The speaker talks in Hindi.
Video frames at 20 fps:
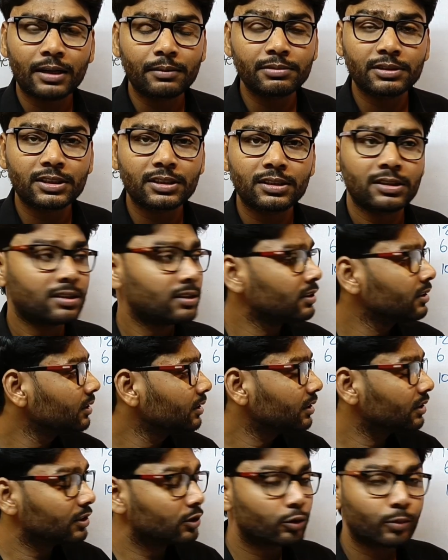आराम से
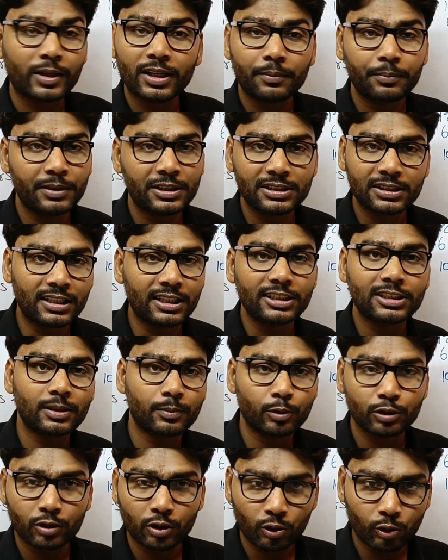तुम्हारा बीस
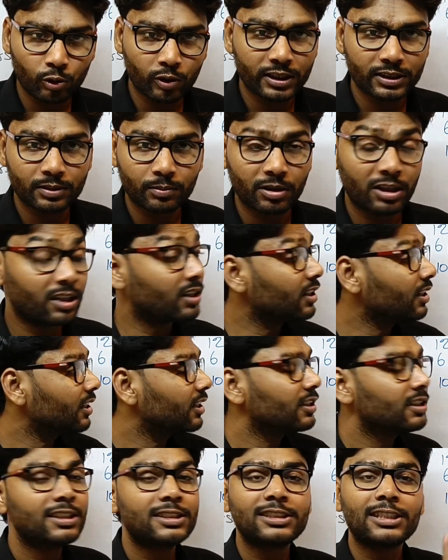घंटे सपोज करो हो गया सब
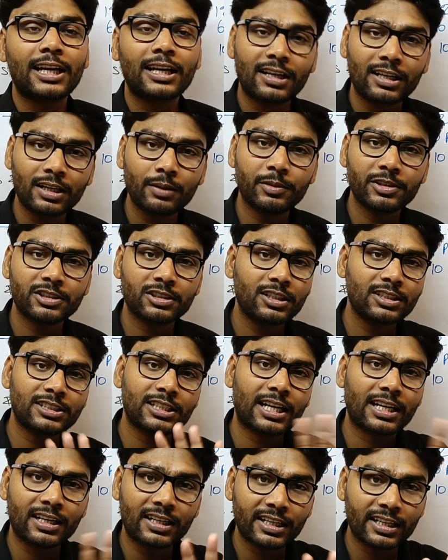लेकर के चार घंटे बचते
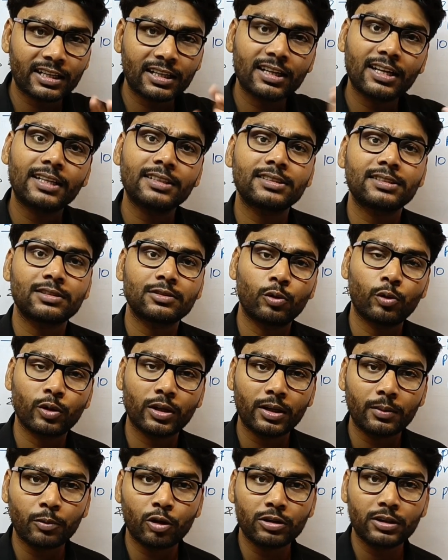हैं ना चार घंटे का क्लास
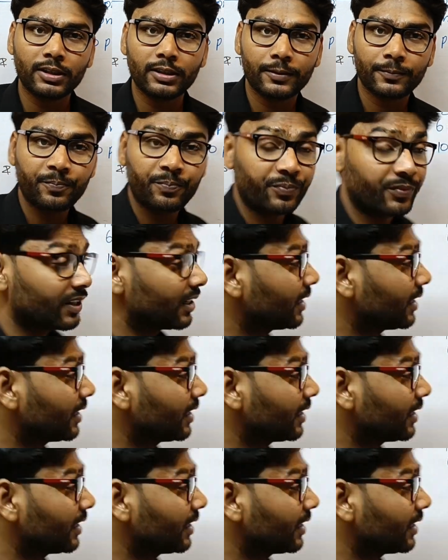हो गया बहुत है